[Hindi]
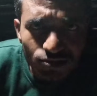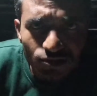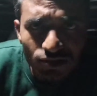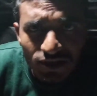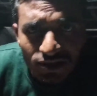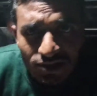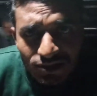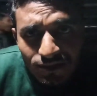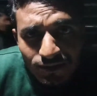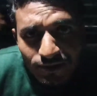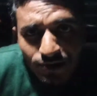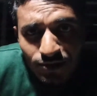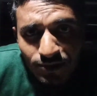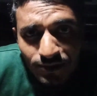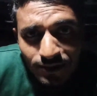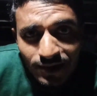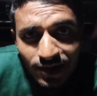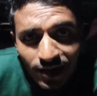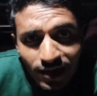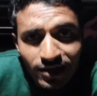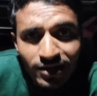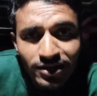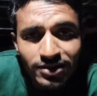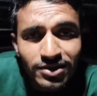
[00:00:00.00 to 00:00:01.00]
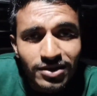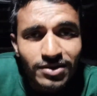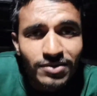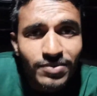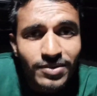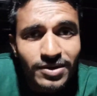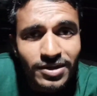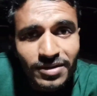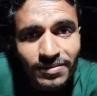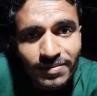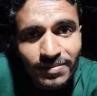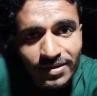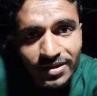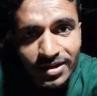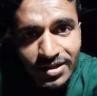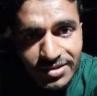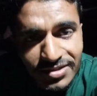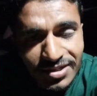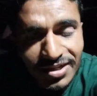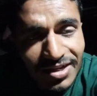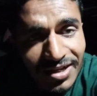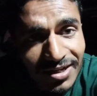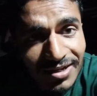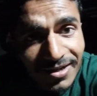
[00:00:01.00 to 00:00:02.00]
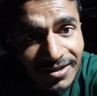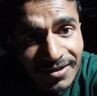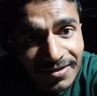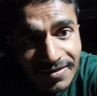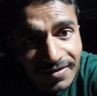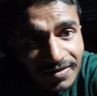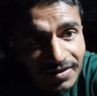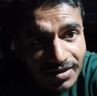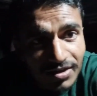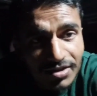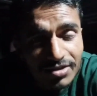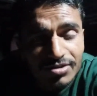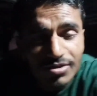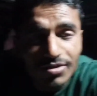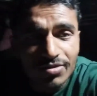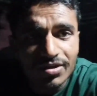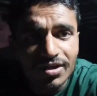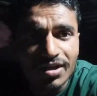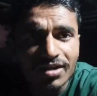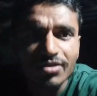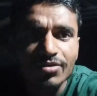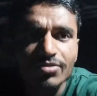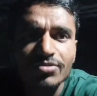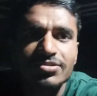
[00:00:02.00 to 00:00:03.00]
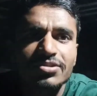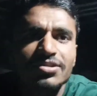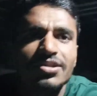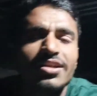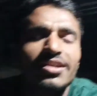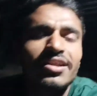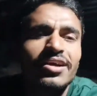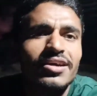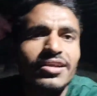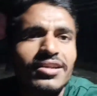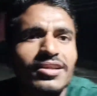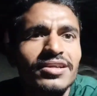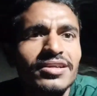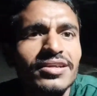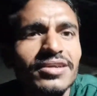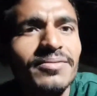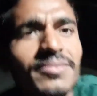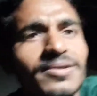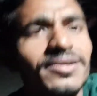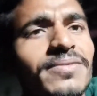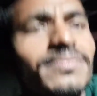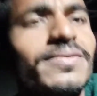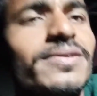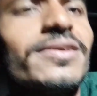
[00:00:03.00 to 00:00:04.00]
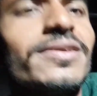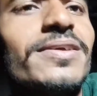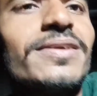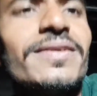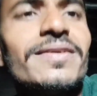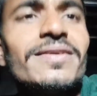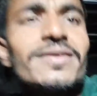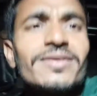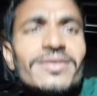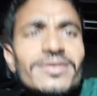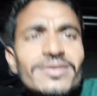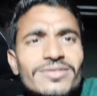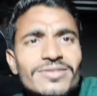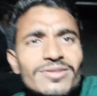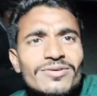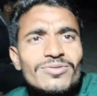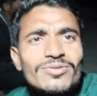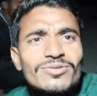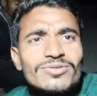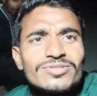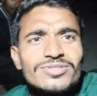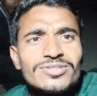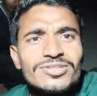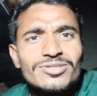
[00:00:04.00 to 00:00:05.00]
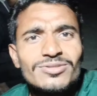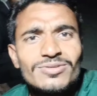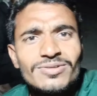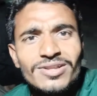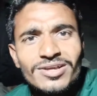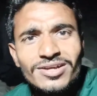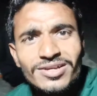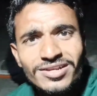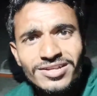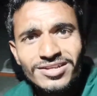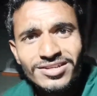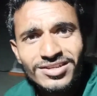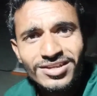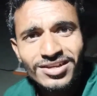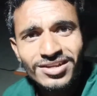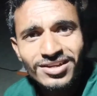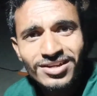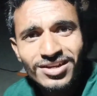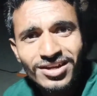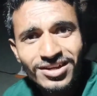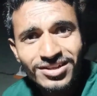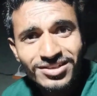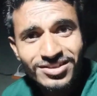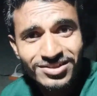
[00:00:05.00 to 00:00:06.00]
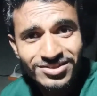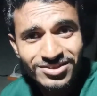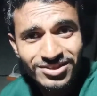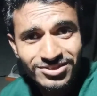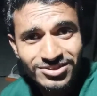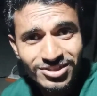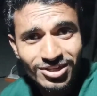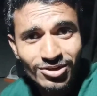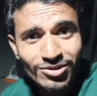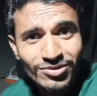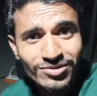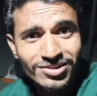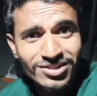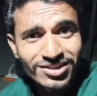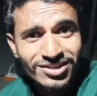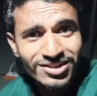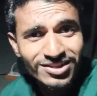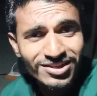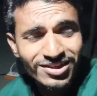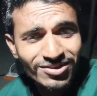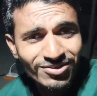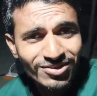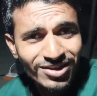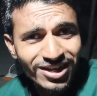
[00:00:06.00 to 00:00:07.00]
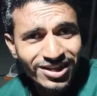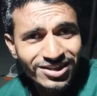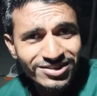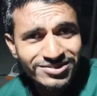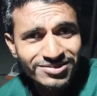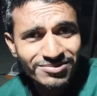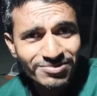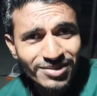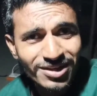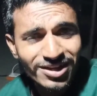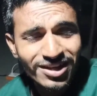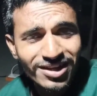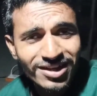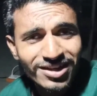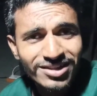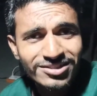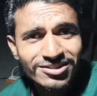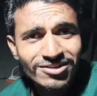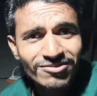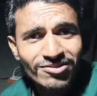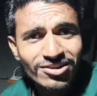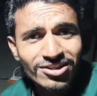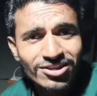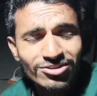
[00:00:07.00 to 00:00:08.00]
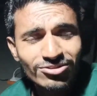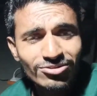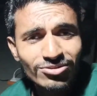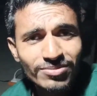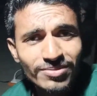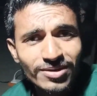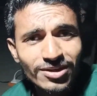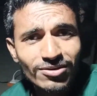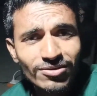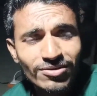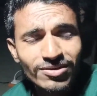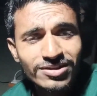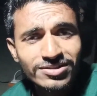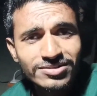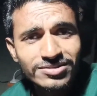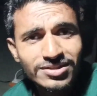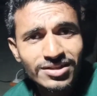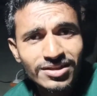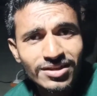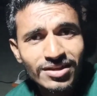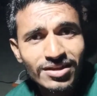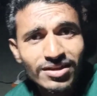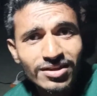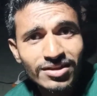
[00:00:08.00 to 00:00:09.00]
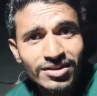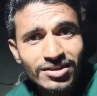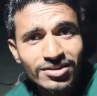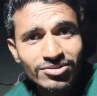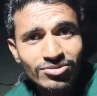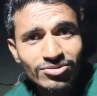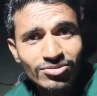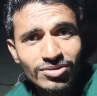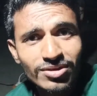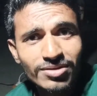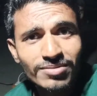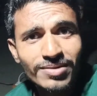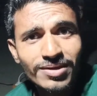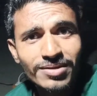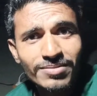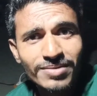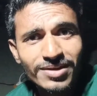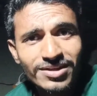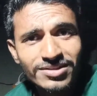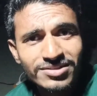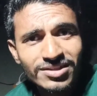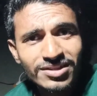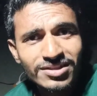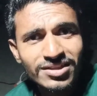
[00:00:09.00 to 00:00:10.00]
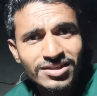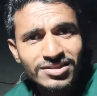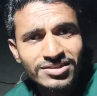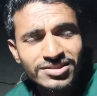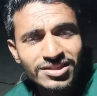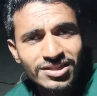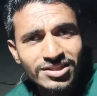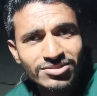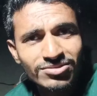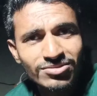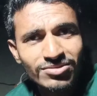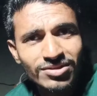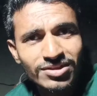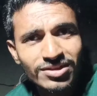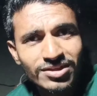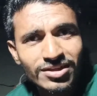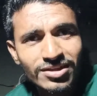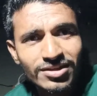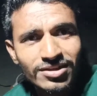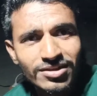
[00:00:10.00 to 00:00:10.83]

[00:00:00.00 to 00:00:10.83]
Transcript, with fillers: एक छोटा सा वीडियो बना लेते हैं फटाफट ऐसे करके तो यार रोशनी लग रही है हमारे भाई तो रोशनी तो लग रही है यार कायदे से चलो ठीक है गाइस मिलेंगे सवेरे तुम्हें तो लोगन से थोड़ा हमारी भाषा इधर चेंज हो गई